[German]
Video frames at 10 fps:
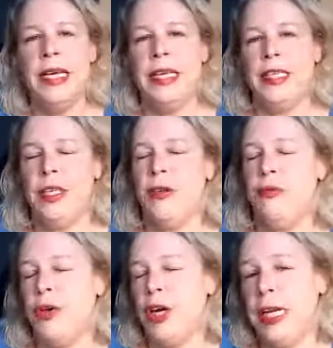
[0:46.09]
sie
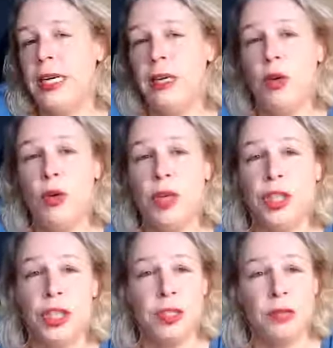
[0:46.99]
fördern
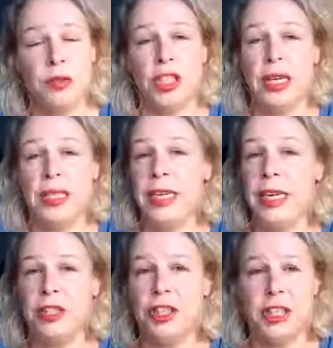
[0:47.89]
logisches und
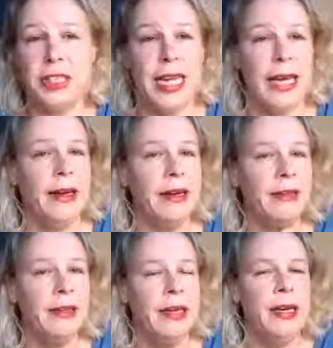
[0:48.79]
strategisches
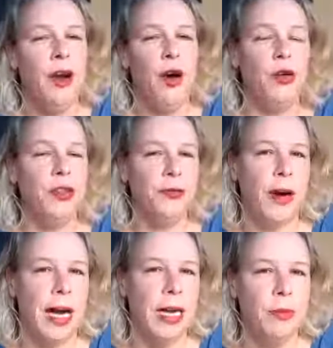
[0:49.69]
Denken und
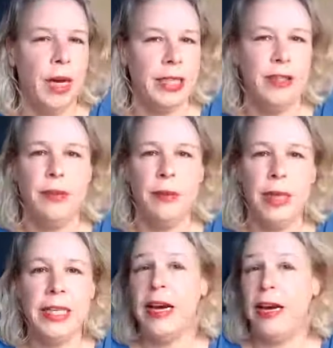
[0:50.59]
vor allem hat die
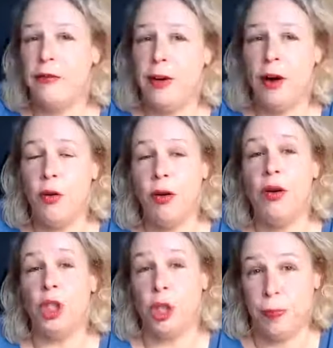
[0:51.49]
Familie einfach auch
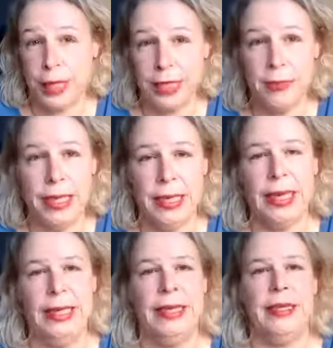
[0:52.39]
Spaß
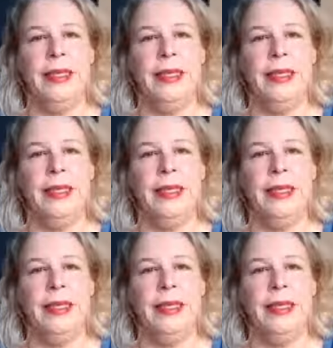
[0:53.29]
miteinander.